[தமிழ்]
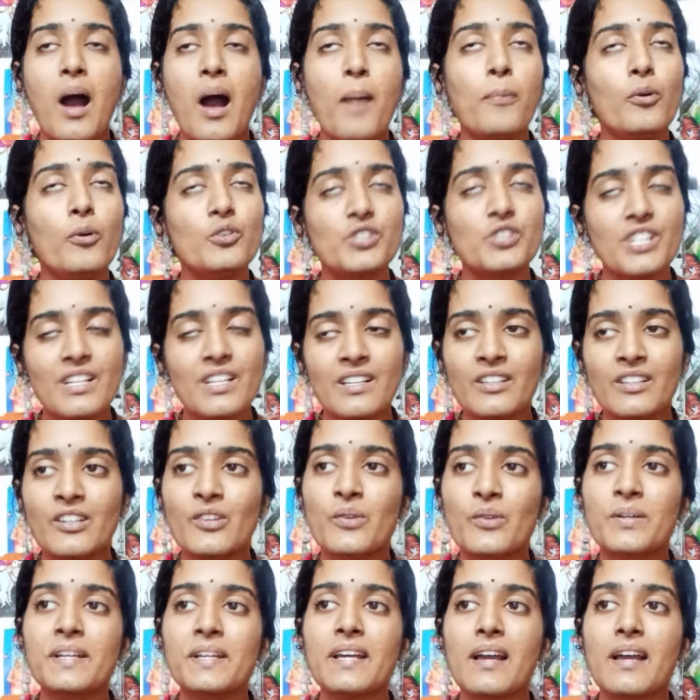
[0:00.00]

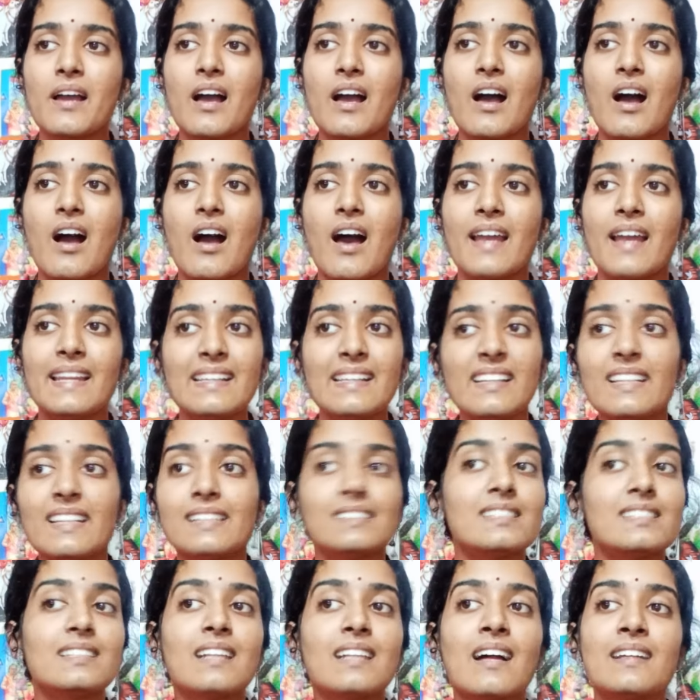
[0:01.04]
ஆபூஷணங்களோட
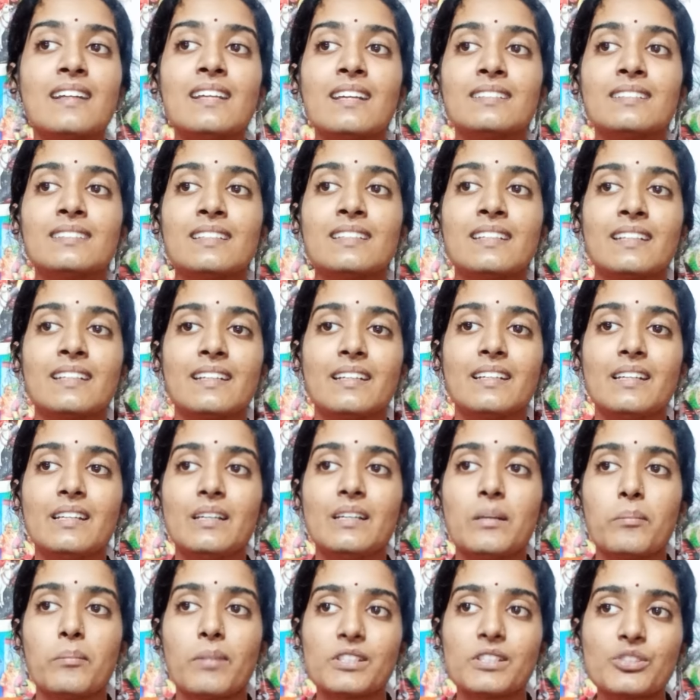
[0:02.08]
அலங்கரித்ததான அந்த
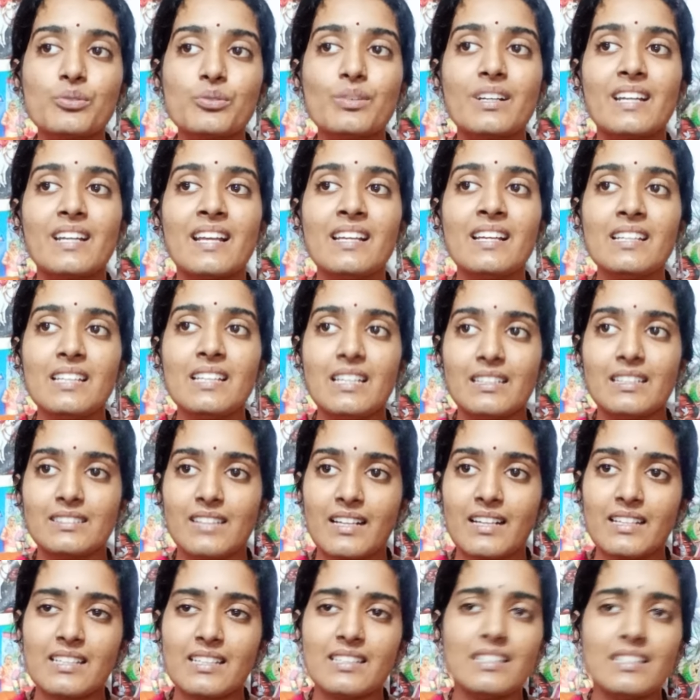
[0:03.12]
பசுக்களை
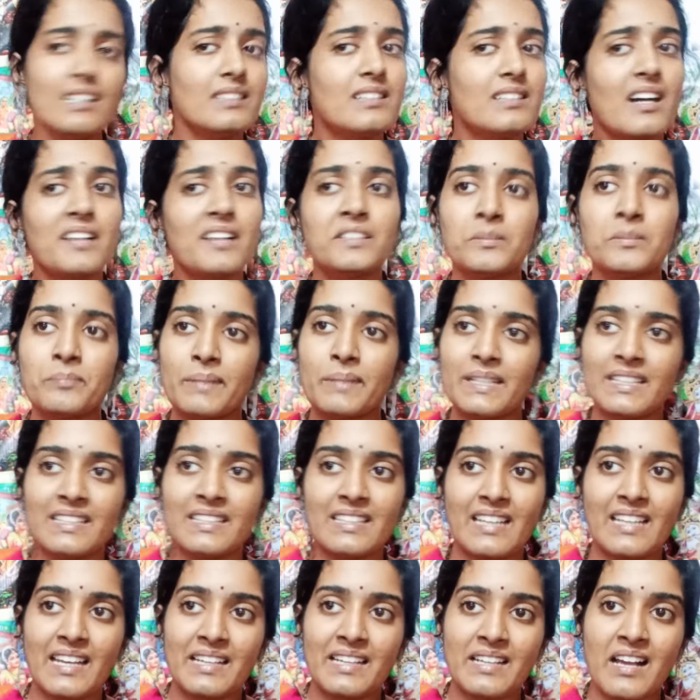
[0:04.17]
நிறைய தானம்
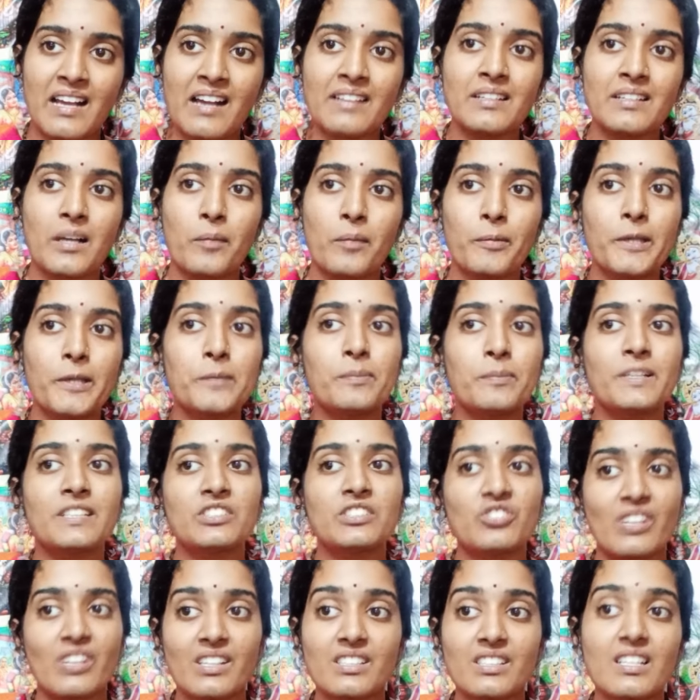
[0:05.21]
பண்ணியிருக்கேன் நான் அப்பேற்பட்ட
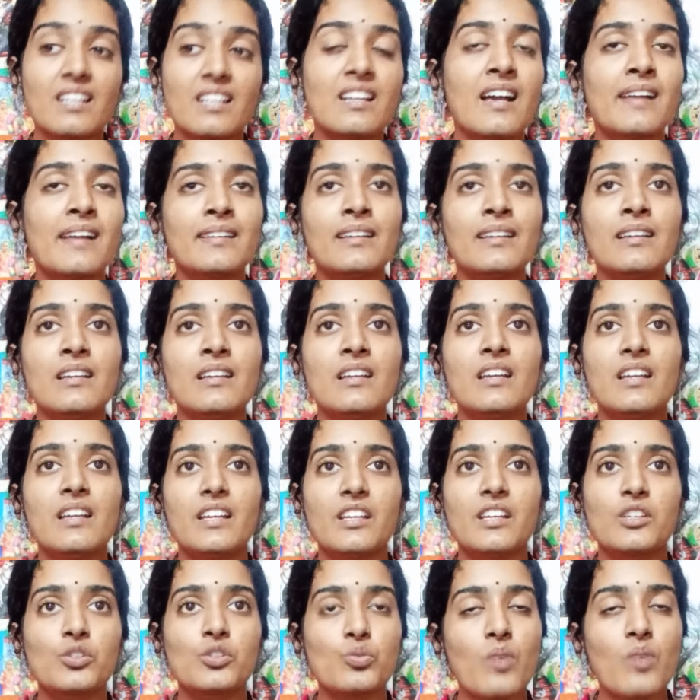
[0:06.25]
சிரேஷ்டனான
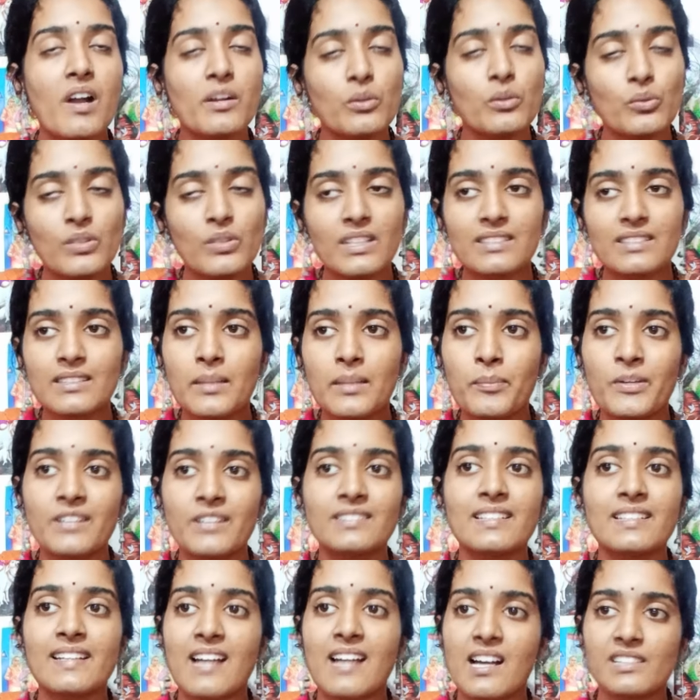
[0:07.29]
இக்ஷ்வாகு குலத்தில்
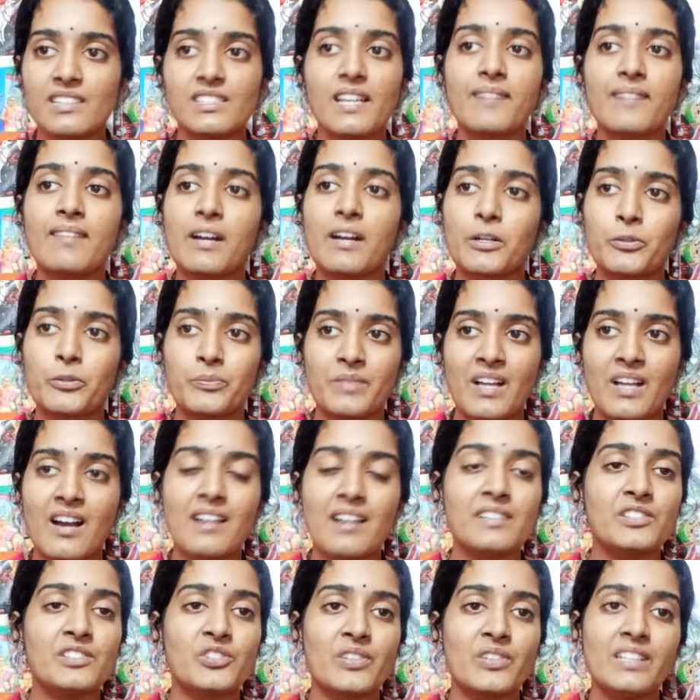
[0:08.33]
பிறந்த ராஜாவாக்கும்
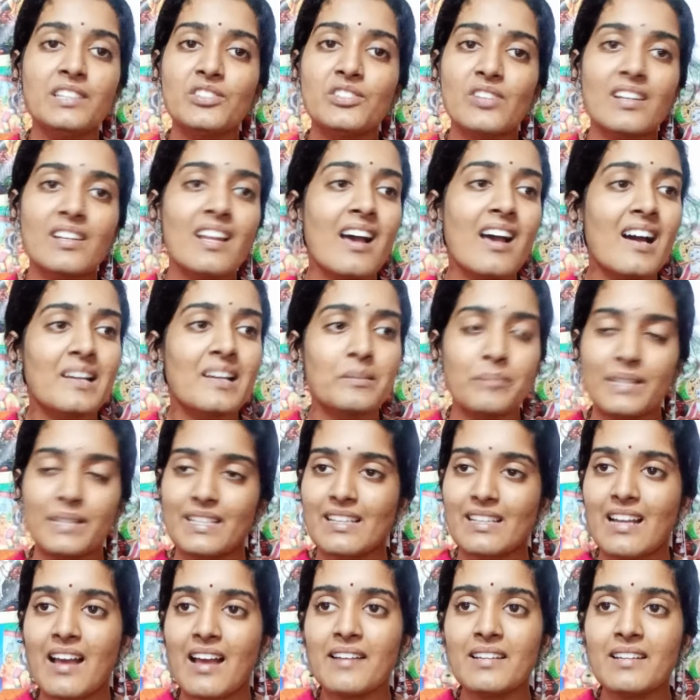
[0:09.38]
நான் சொல்லி சொல்ல
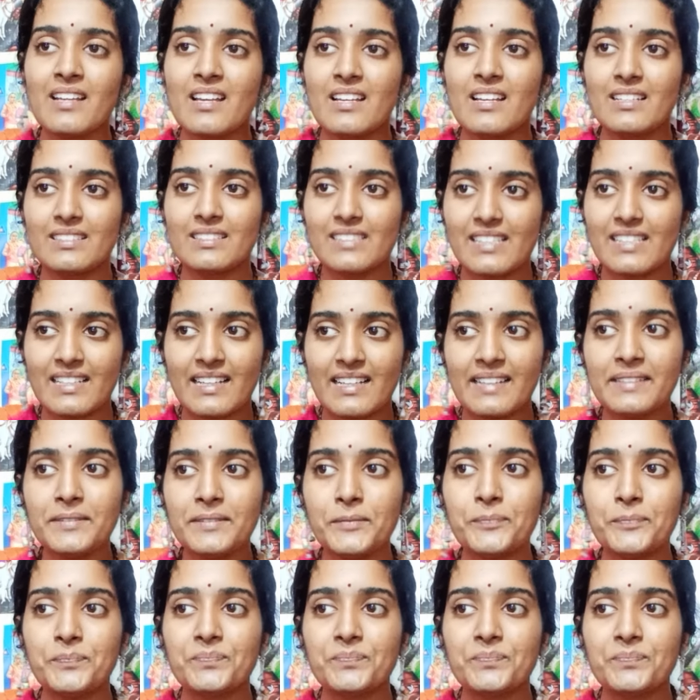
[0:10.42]
ஆரம்பிக்கிறான் மிருகன்